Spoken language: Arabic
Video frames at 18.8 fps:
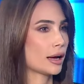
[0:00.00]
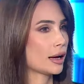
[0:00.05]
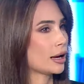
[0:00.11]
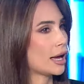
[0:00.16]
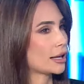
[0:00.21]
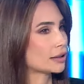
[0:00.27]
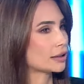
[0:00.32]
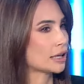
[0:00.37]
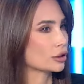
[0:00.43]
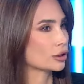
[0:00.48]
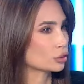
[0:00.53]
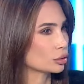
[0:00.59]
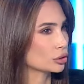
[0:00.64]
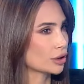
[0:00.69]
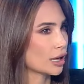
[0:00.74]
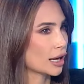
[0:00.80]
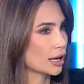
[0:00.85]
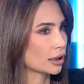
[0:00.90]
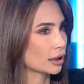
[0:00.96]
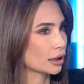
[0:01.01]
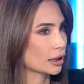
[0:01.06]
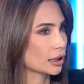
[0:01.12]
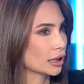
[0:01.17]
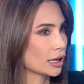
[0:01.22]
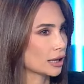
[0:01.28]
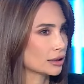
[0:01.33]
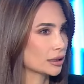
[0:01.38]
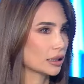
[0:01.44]
قتلتوا لنا
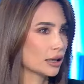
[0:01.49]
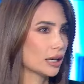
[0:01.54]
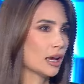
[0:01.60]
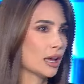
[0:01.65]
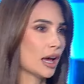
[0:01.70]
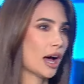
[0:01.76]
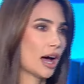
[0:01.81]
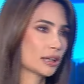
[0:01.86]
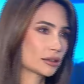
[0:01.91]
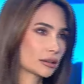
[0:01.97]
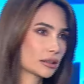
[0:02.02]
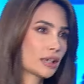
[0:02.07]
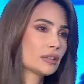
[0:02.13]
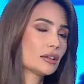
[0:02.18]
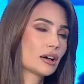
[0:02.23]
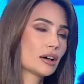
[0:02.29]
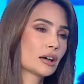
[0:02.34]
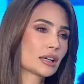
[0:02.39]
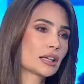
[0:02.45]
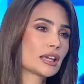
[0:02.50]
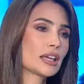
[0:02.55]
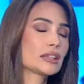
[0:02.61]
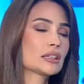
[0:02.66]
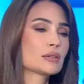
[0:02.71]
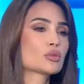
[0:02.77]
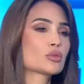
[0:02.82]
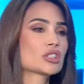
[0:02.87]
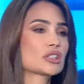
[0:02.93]
قياده حطينا
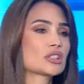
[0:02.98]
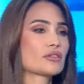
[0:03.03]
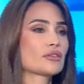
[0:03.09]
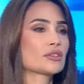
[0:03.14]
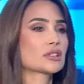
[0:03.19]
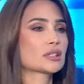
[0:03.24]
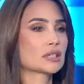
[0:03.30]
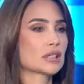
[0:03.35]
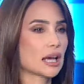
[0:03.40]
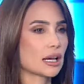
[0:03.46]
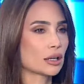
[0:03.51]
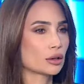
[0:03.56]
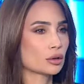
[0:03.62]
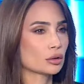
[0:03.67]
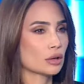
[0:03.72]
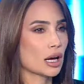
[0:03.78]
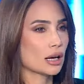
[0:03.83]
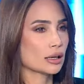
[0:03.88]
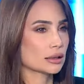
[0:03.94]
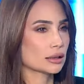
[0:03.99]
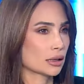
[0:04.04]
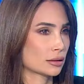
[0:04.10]
قياده مستفز لكم اكثر